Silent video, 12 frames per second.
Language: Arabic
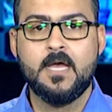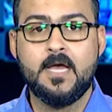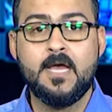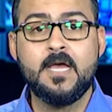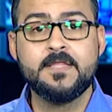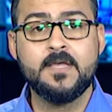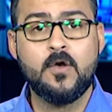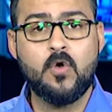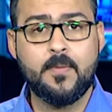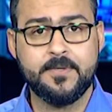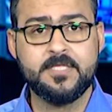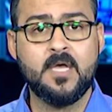هذا هو
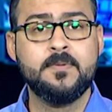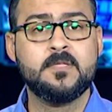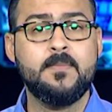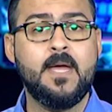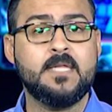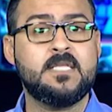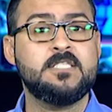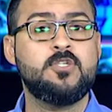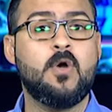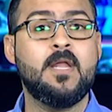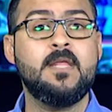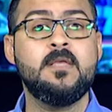بالضبط ما يحتج
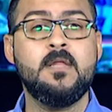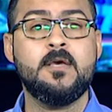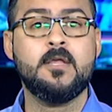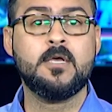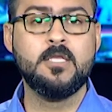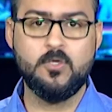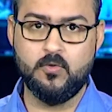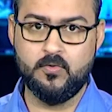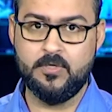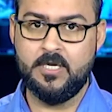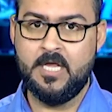عليه العراقيون